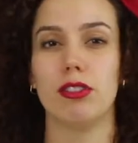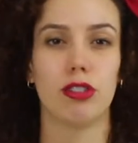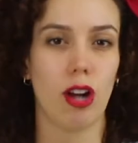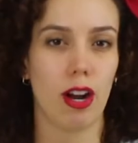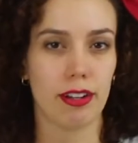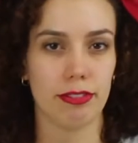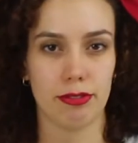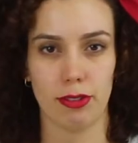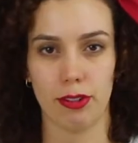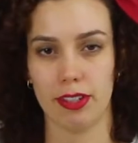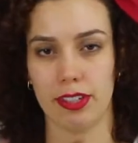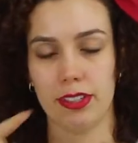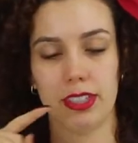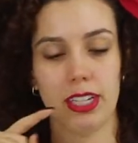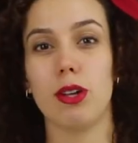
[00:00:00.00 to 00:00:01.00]
joga
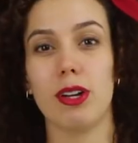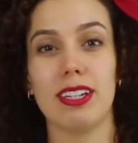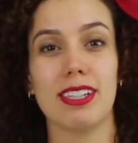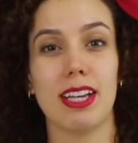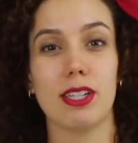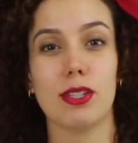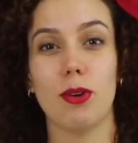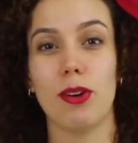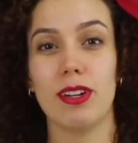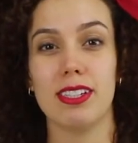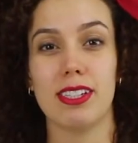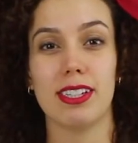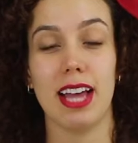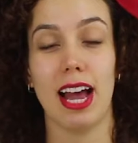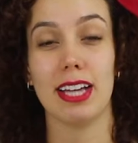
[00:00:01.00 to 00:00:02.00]
fora. Todas as
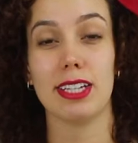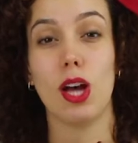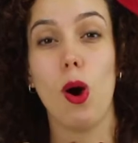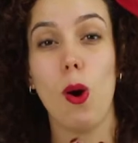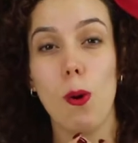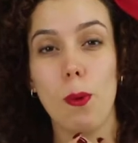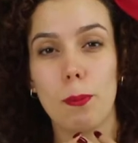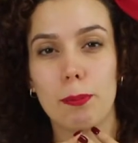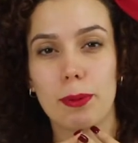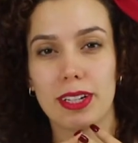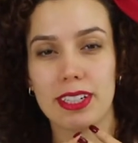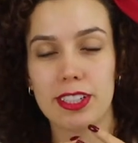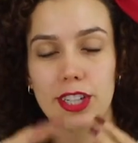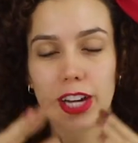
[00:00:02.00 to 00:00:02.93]
coisas, as roupas,